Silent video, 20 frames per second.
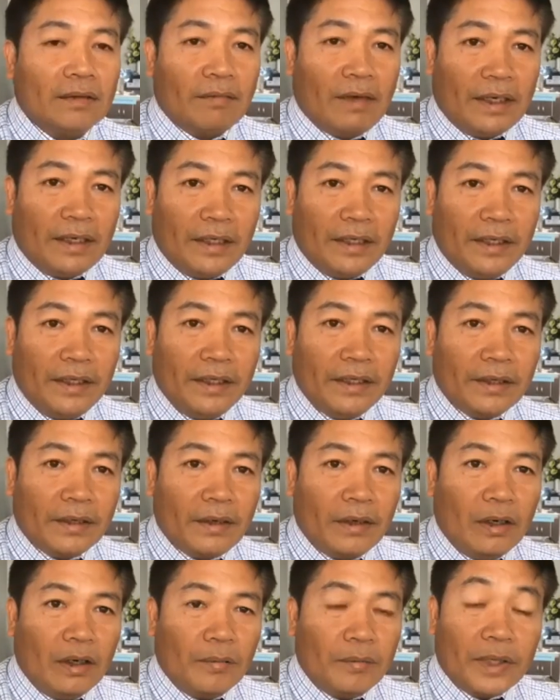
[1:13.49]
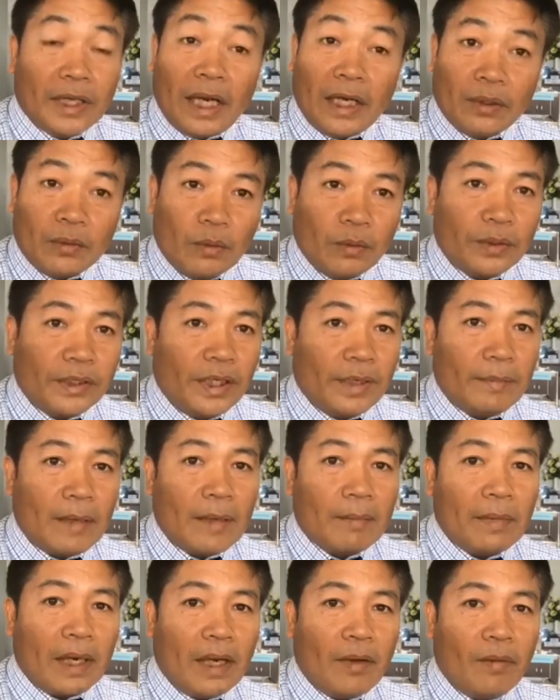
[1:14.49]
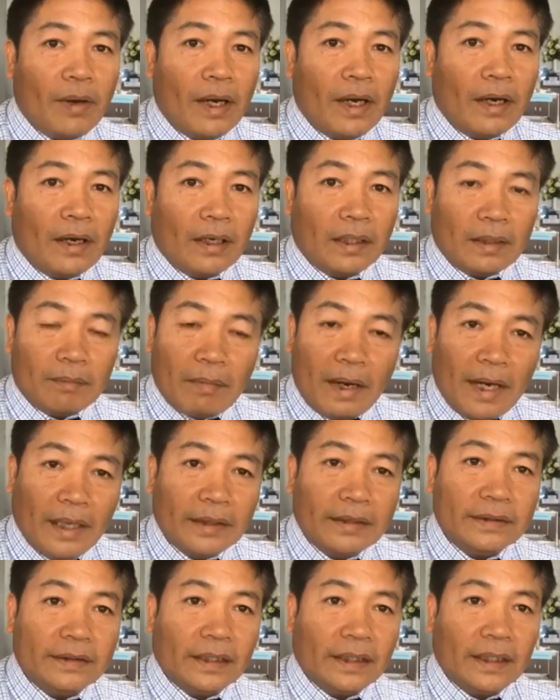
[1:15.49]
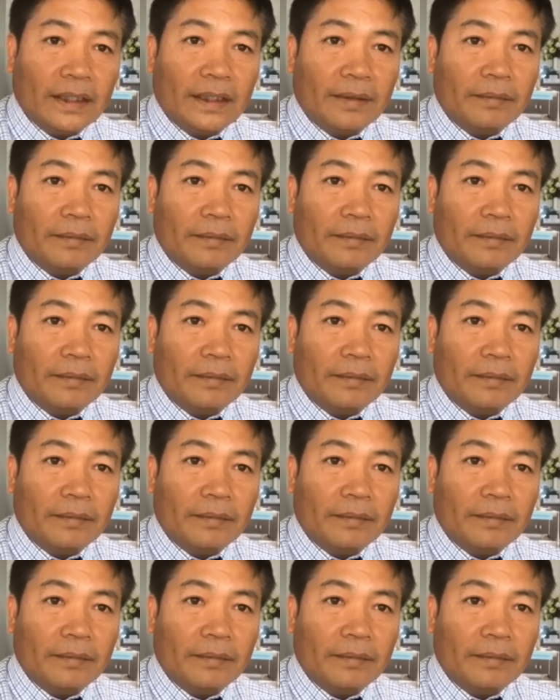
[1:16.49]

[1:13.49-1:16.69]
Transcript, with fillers: วันนี้ก็มีการถกเถียงมากมายว่ารัฐบาลจะ